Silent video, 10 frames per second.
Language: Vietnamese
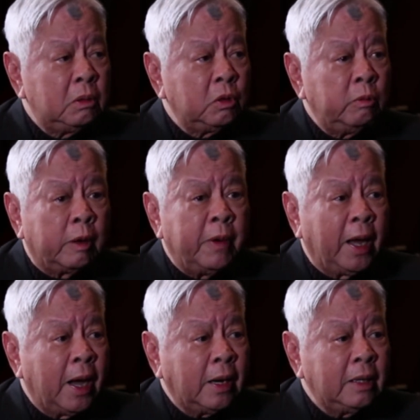có một bài
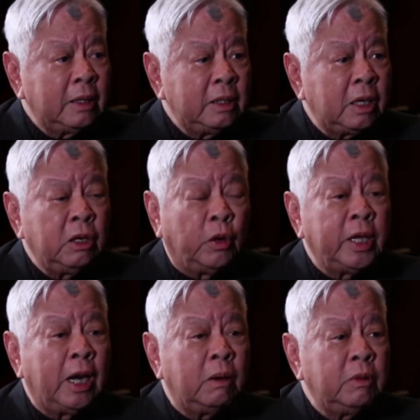hát rất nổi
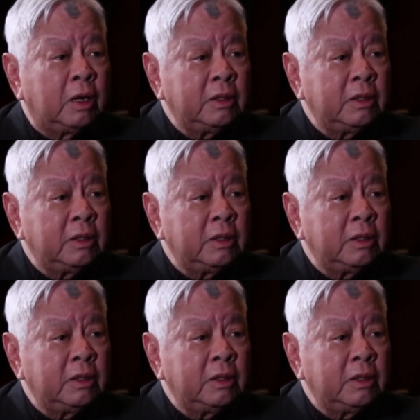danh lúc đó,